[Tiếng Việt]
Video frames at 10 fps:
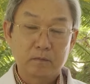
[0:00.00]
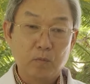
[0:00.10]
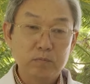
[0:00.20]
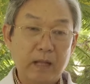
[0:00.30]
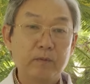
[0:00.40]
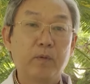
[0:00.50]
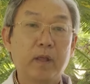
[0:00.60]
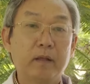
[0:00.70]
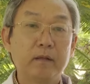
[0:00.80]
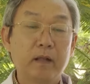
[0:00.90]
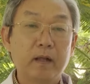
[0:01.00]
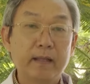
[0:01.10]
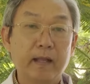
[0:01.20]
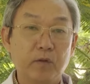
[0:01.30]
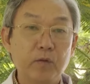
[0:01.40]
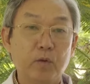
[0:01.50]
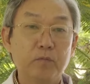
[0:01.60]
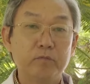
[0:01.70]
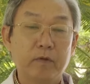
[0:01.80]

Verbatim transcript: cũng tạo điều kiện để các nhà tuyển dụng